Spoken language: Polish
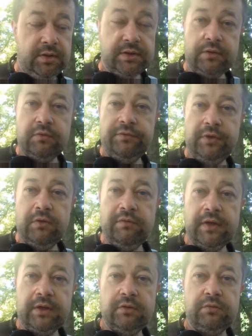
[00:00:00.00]
za tą chwilę
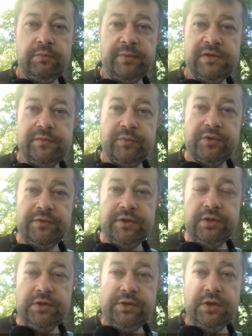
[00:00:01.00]
uwagi, którą Państwo
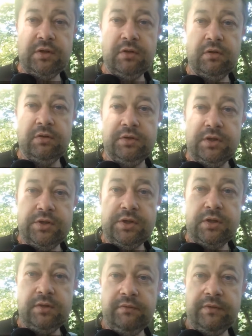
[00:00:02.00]
poświęciliście na
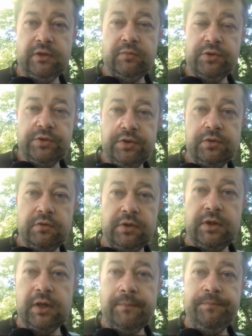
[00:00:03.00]
oglądnięcie wiadomości
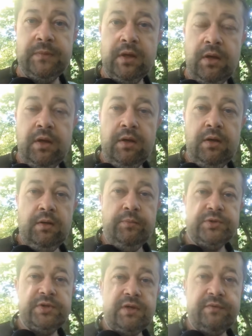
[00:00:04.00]
skórnika.
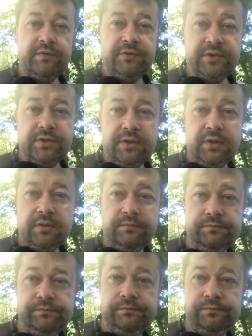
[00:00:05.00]
Pozdrawiam wszystkich.